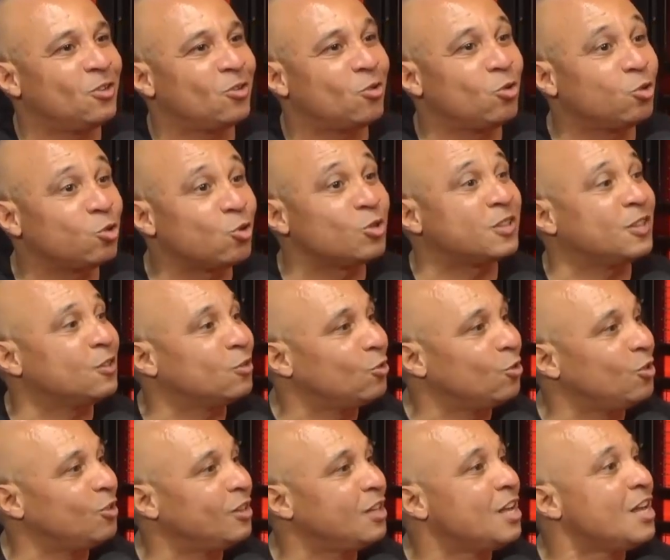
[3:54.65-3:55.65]
Com o
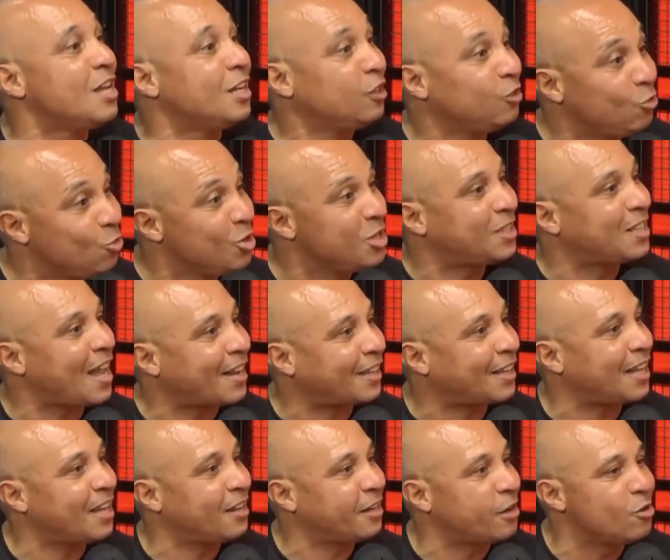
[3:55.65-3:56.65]
torcedor no
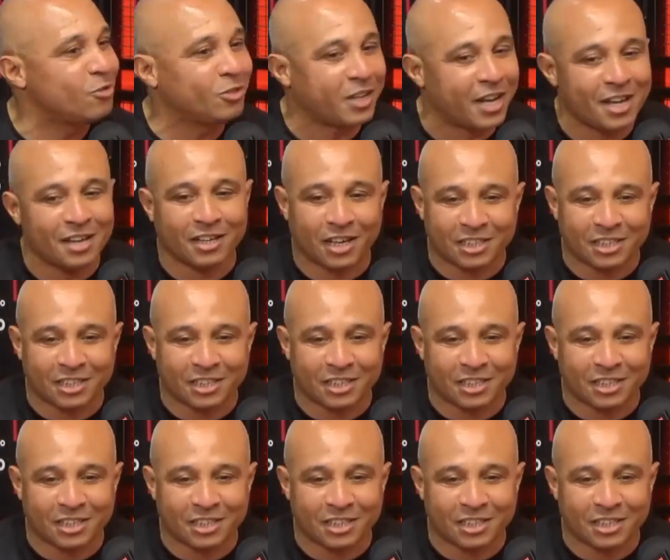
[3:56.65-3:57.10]
Itaquerão, né?